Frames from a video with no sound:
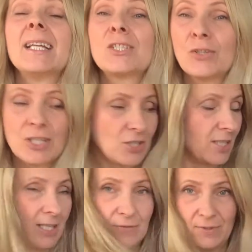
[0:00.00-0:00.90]
Co
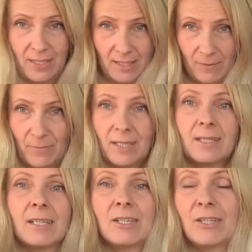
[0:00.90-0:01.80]
jeszcze jest w tym,
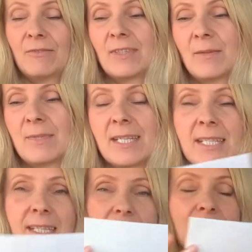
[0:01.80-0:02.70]
yy, w tym
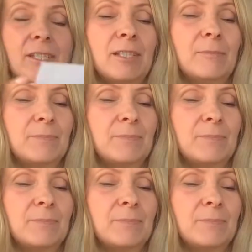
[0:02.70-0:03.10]
zestawie?